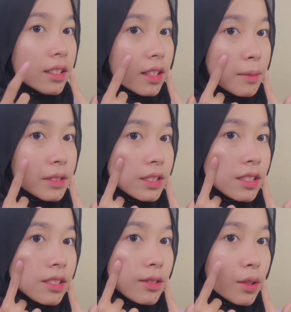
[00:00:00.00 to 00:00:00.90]
kayak
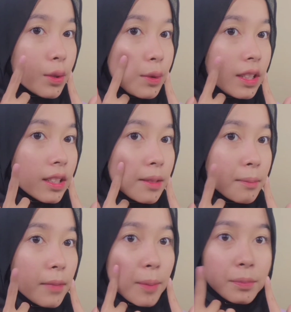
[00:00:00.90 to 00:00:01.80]
masih glowing
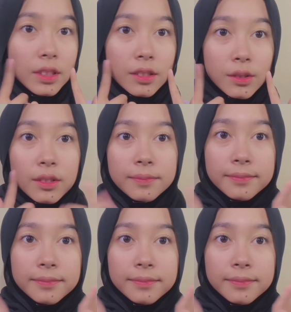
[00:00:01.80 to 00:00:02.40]
lembab gitu